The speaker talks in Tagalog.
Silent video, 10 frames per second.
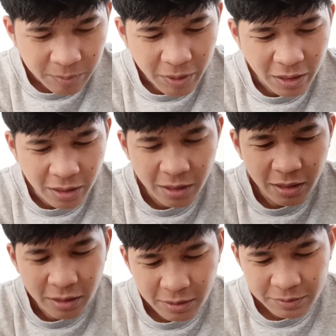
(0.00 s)
Para
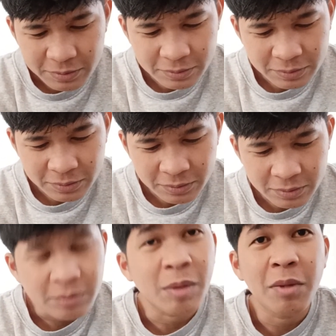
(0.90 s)

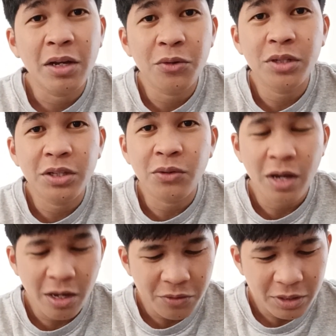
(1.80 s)
mablog ko din tong
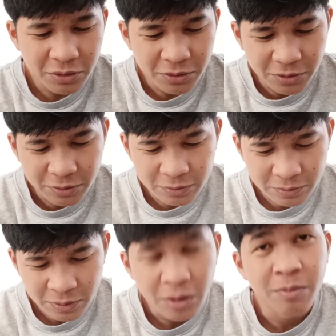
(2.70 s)
araw na to, no?
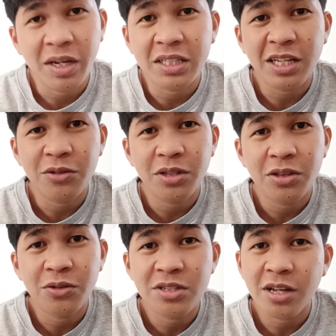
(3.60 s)
Makita nyo
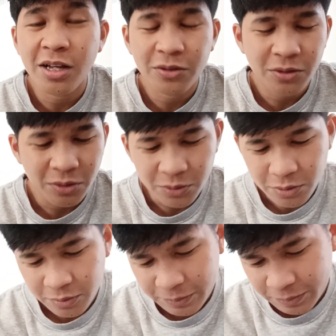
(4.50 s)
din dun sa tonton.